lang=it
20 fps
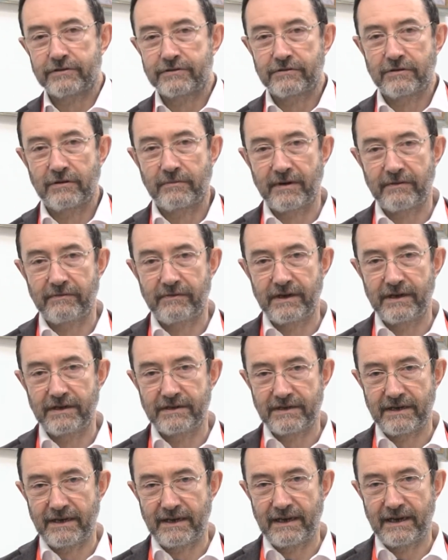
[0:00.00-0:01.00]
se uno
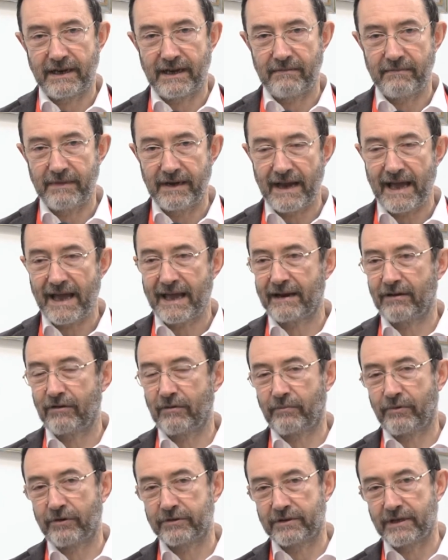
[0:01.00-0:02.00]
preferisce camminare
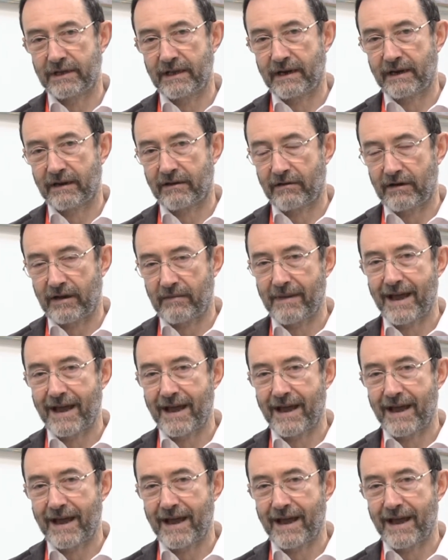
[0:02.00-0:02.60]
lo può ottenere con la